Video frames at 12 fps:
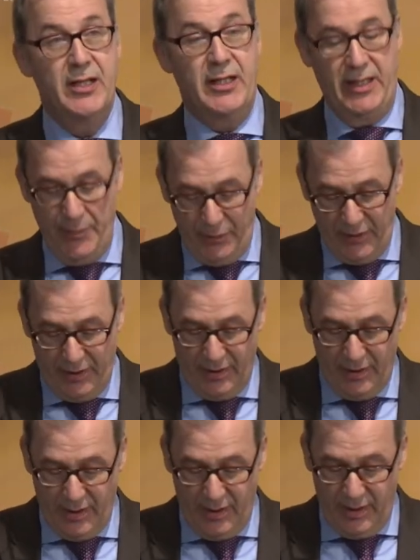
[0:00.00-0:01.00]
gibt
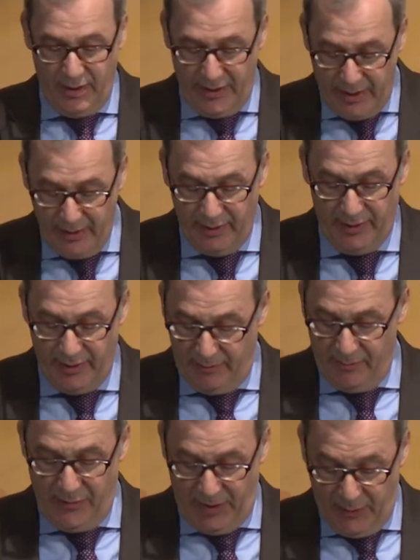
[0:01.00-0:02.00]
ihr,
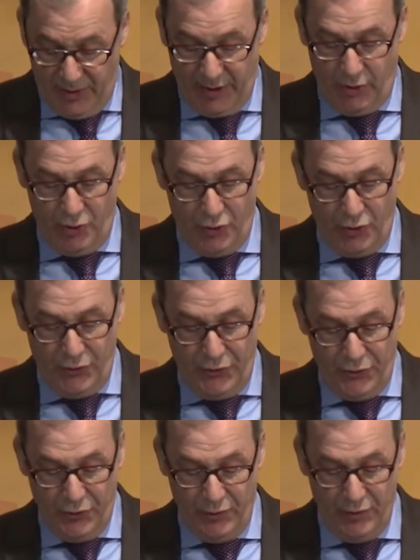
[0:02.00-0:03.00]
der
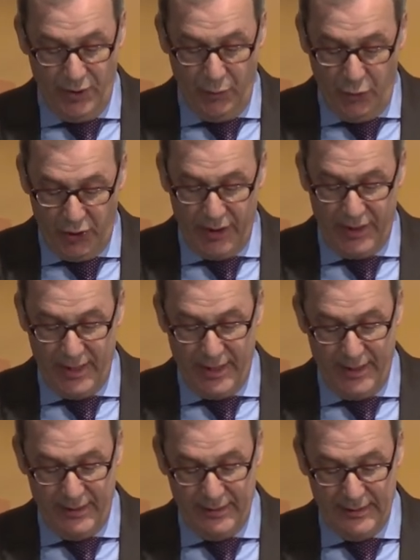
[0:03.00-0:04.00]
Michael-Otto-Stiftung, die Möglichkeit,